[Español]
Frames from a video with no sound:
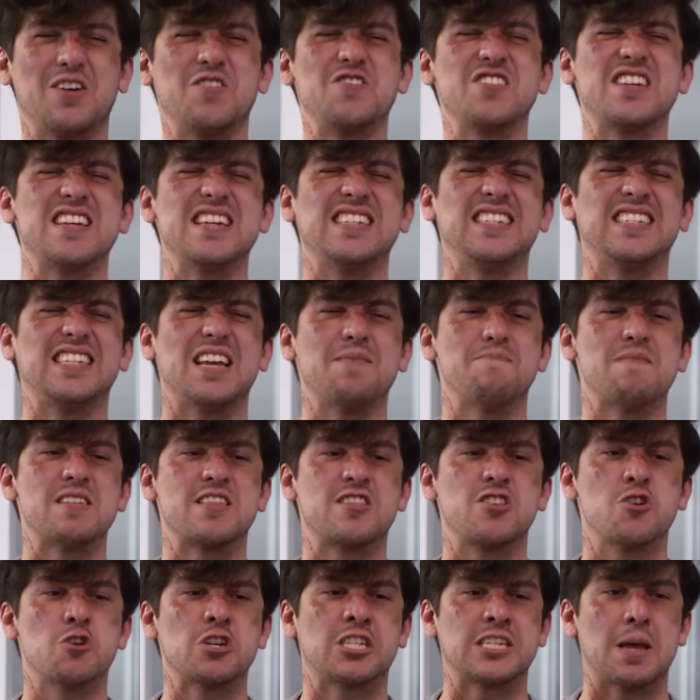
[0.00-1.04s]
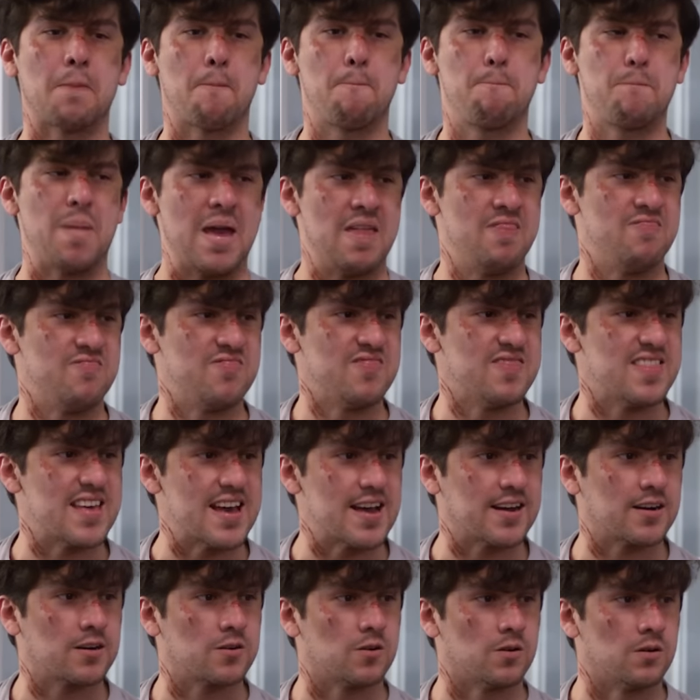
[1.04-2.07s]
con quién se metió ese
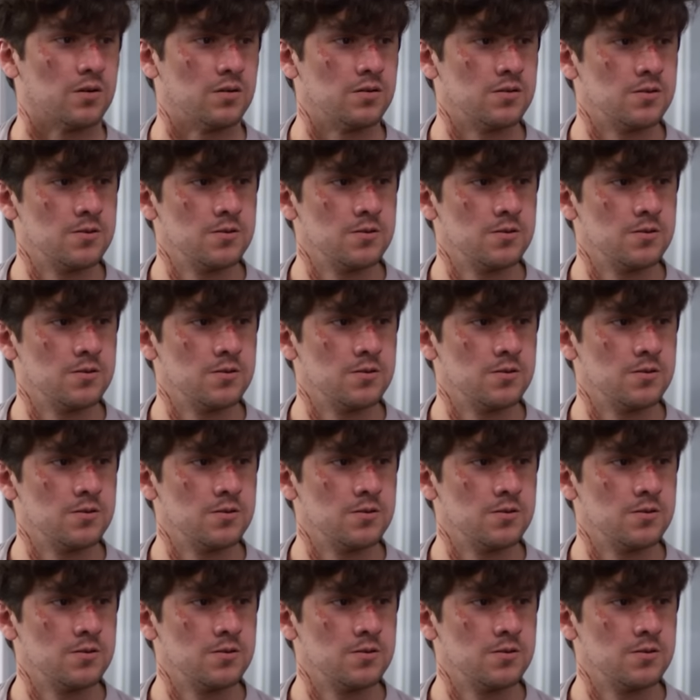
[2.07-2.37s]
pendejo.